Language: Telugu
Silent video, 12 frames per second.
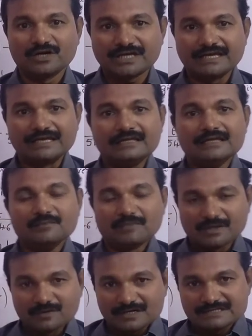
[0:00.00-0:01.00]
ఓకే
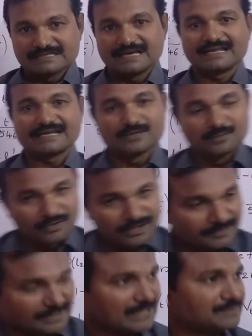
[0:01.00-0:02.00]
మనం ఒకసారి ఇక్కడ
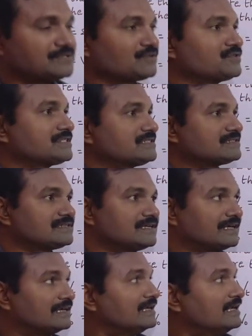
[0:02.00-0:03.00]
బోర్డు మీద అబ్జర్వ్ చేస్తే
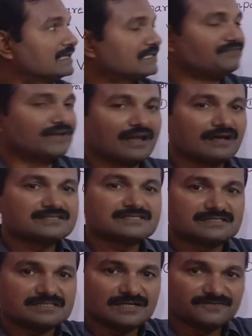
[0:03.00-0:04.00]
ఈ
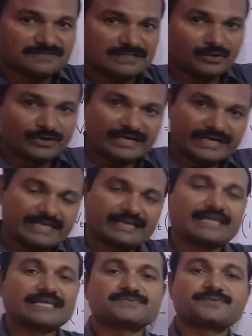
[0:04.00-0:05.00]
వెలాసిటీ ఆఫ్ సౌండ్ ఇన్
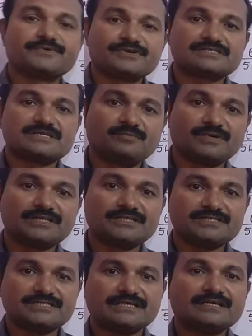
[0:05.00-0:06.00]
ఎయిర్ ఎక్స్పెరిమెంట్కి
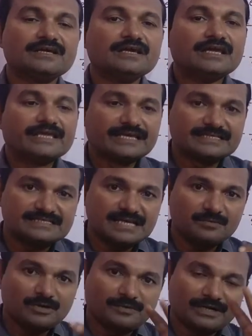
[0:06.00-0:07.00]
సంబంధించి
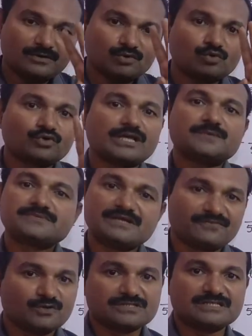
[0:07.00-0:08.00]
ఎగ్జామ్లో మనకు టూ టైప్స్
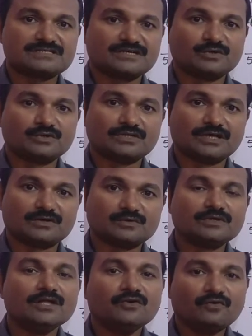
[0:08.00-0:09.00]
ఆఫ్ క్వశ్చన్స్ అడుగుతారు
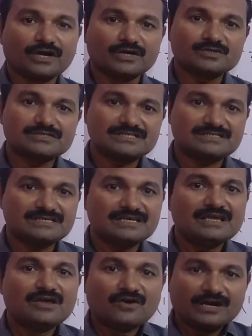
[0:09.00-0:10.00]
ఒకటి వచ్చేసి
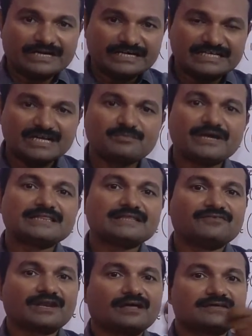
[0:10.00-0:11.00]
డిటర్మైన్
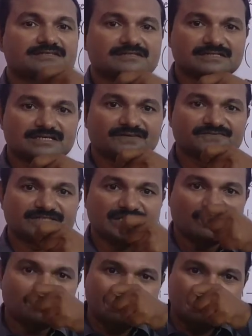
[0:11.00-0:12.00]
ద వెలాసిటీ ఆఫ్
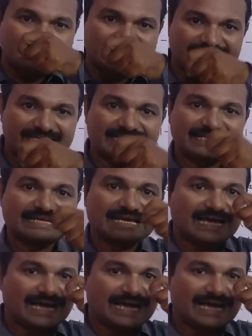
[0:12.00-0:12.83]
సౌండ్ ఇన్ ఎయిర్